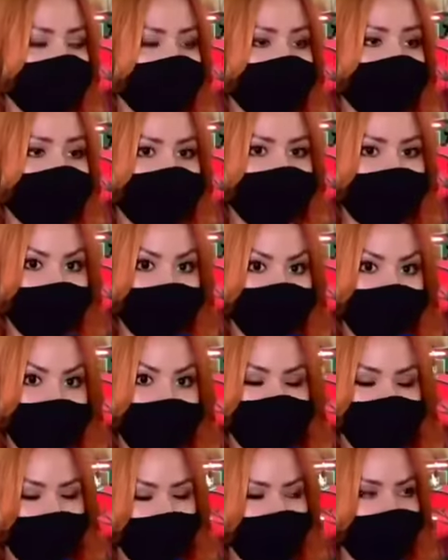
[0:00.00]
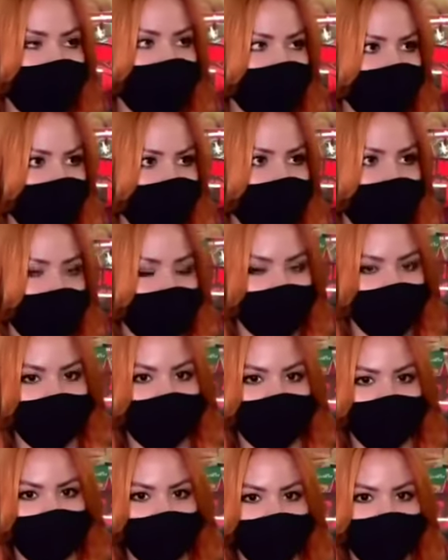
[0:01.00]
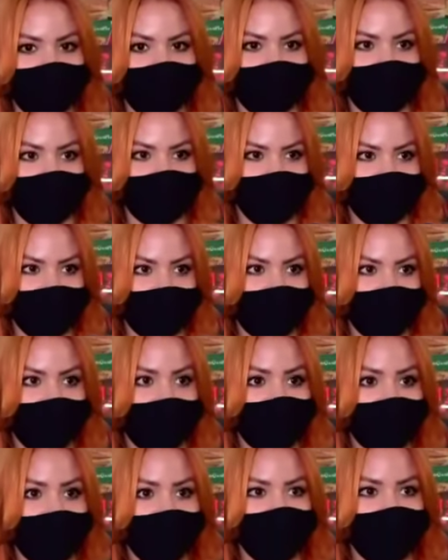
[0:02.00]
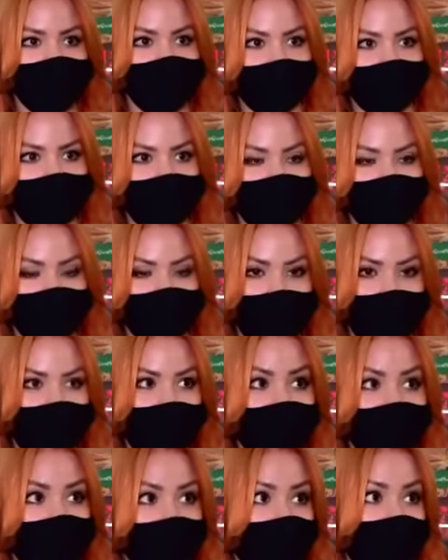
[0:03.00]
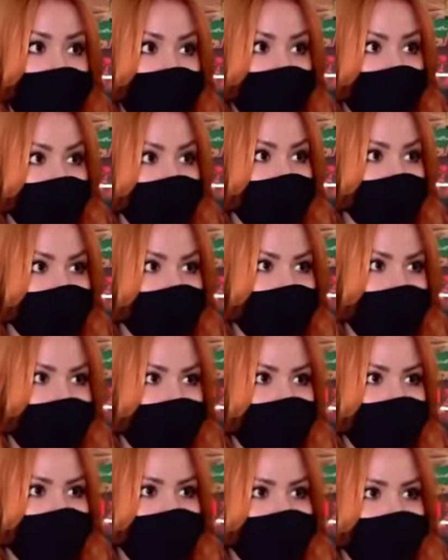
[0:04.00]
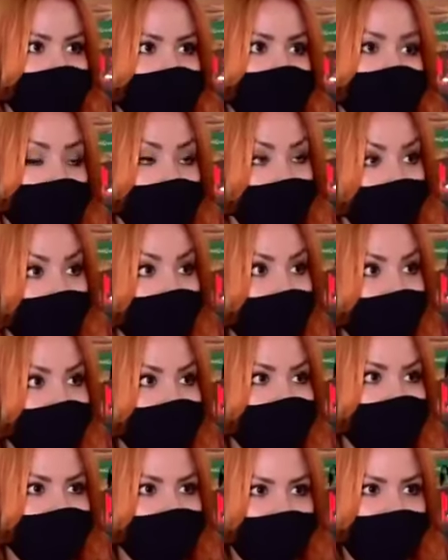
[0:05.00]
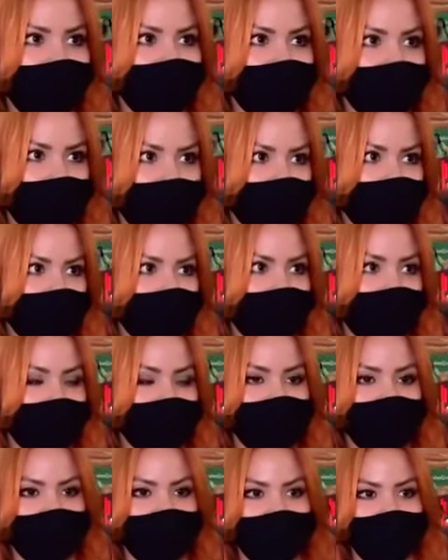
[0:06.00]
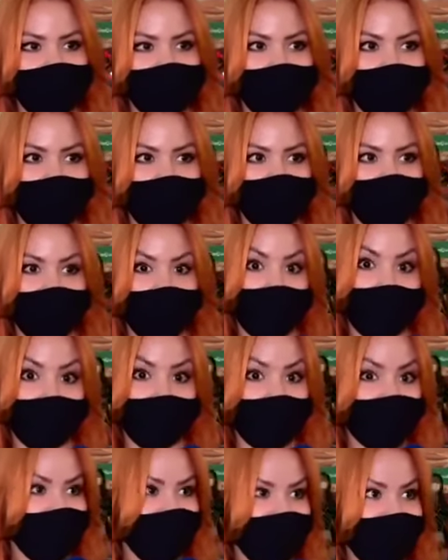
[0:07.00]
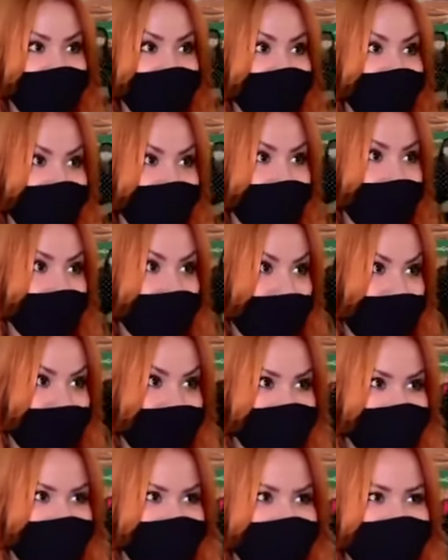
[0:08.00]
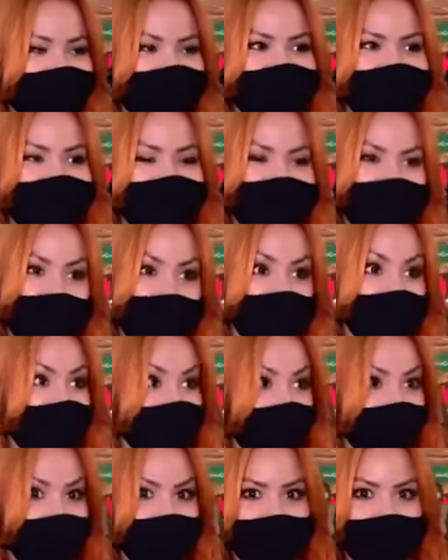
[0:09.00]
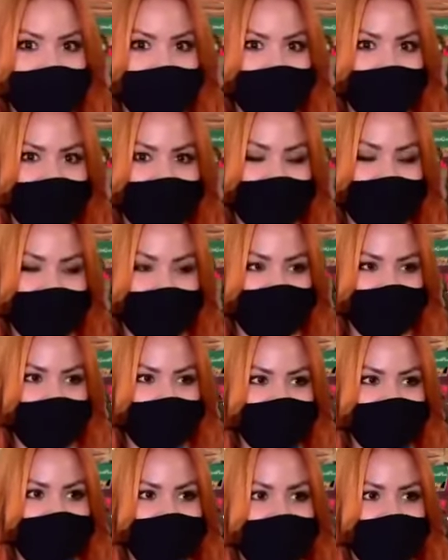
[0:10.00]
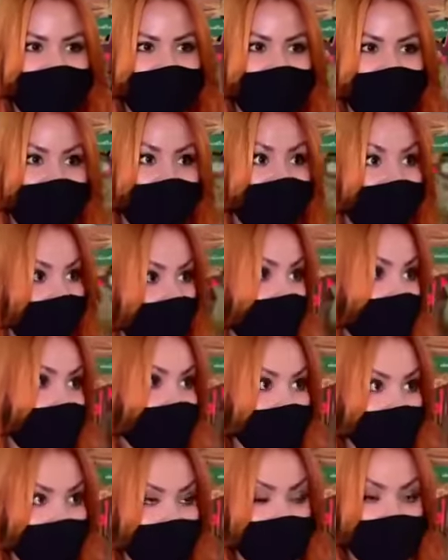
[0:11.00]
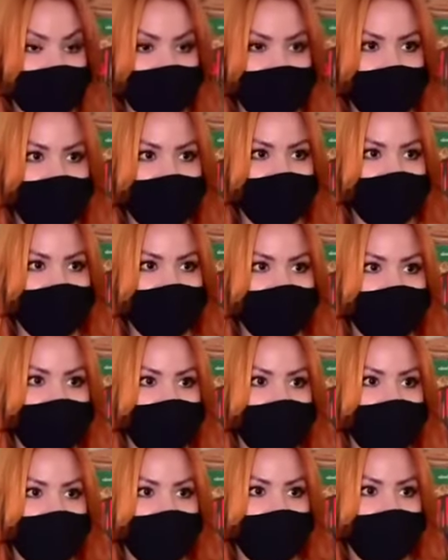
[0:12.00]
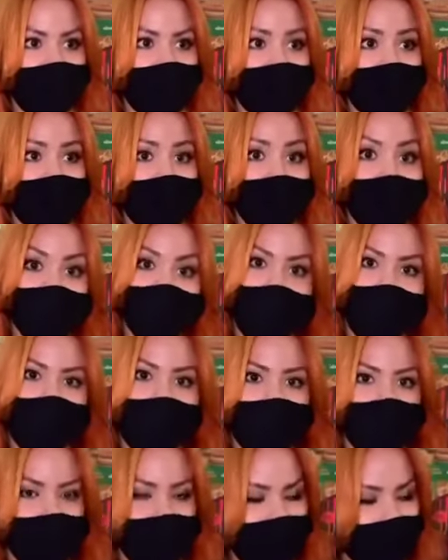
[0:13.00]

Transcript: Eu acho que é importante né, que as pessoas se vacinem, mas, de certa forma, isso é prejudicial para o turismo do Estado. Então, assim, pegou muita gente de surpresa, Inclusive eu que acabei de chegar, meu irmão que está vindo, então eu acho que apesar de ser